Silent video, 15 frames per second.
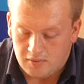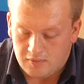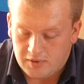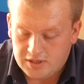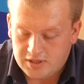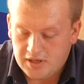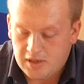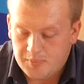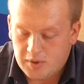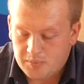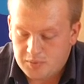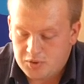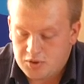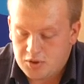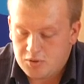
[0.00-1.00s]
В отделе по
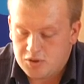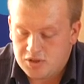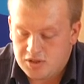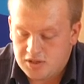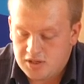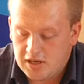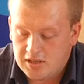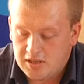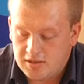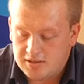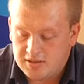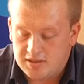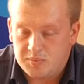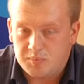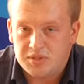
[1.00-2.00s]
обеспечению
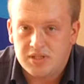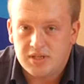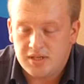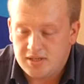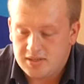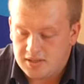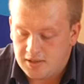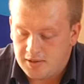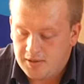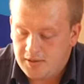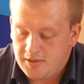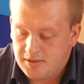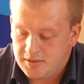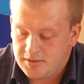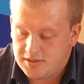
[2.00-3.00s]
жизнедеятельности специалисты
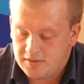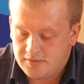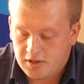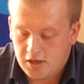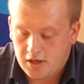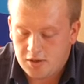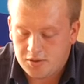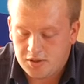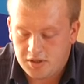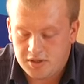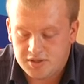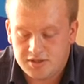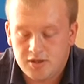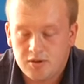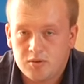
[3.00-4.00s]
заверяют и
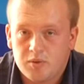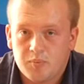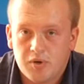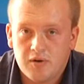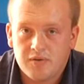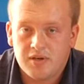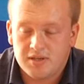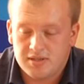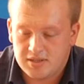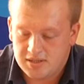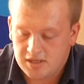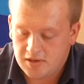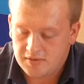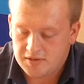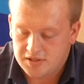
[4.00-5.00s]
регистрируют справки о
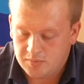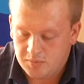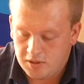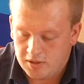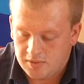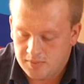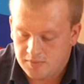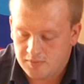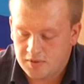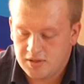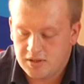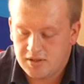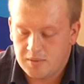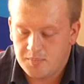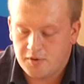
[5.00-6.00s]
составе семьи,
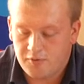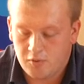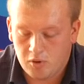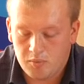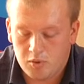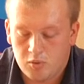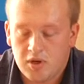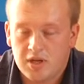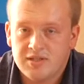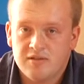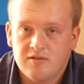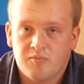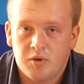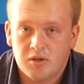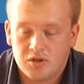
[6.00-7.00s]
выданные по форме,
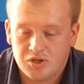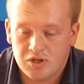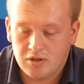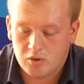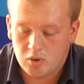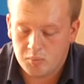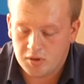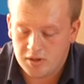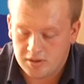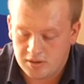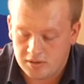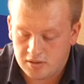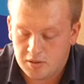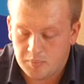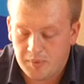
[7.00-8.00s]
указанной в приложении номер
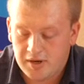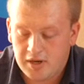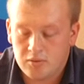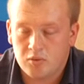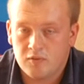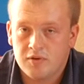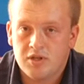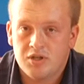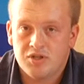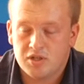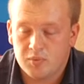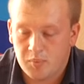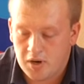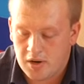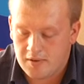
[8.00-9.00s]
один, к порядку выдачи
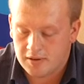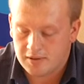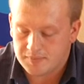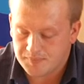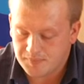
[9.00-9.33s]
справок,